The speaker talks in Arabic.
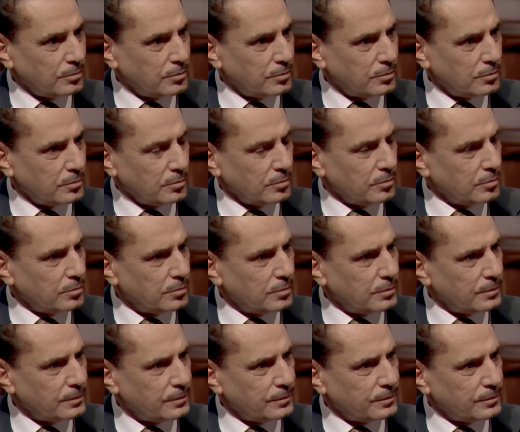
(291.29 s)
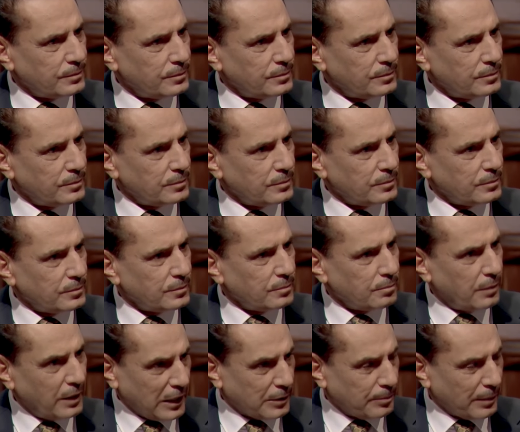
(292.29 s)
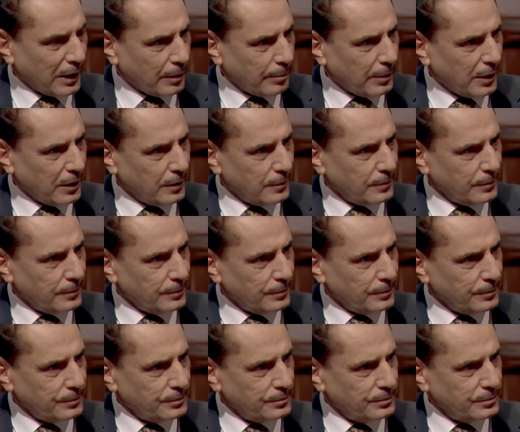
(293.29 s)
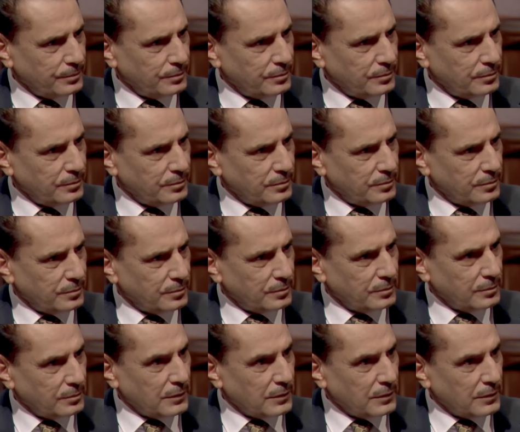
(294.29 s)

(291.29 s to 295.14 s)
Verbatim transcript: اي رفضهم مدحت ما يقبل اي رفض انا شفت